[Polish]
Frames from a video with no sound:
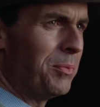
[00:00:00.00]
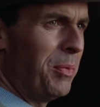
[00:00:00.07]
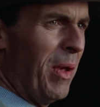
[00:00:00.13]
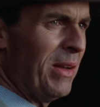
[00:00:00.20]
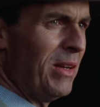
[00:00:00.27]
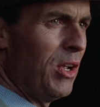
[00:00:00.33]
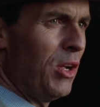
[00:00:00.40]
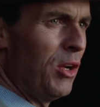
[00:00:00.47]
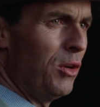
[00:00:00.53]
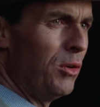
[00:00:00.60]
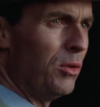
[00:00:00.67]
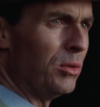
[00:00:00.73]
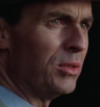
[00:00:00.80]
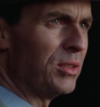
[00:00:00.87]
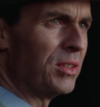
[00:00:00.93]
a mianowicie
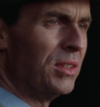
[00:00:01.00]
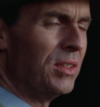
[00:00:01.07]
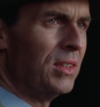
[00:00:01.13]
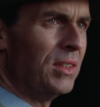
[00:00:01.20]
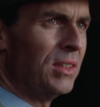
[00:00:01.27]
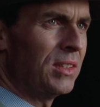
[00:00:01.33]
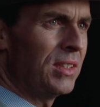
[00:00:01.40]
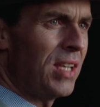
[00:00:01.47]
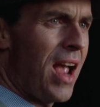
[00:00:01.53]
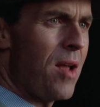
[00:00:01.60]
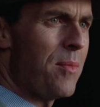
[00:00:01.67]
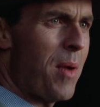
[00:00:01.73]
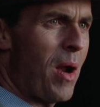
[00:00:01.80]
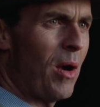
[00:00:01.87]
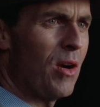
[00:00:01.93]
granicy czy też
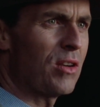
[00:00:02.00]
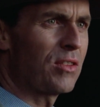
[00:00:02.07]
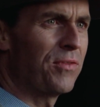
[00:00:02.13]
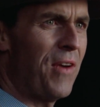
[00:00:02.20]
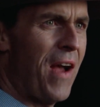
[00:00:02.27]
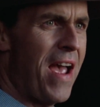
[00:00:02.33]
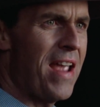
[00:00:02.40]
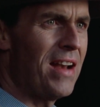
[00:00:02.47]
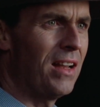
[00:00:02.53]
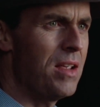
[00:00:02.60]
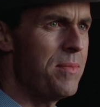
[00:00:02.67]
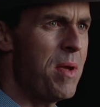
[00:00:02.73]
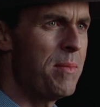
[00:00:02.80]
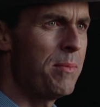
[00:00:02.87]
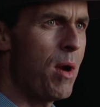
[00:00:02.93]
bariery dźwięku.
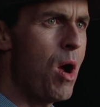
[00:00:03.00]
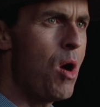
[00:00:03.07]
Do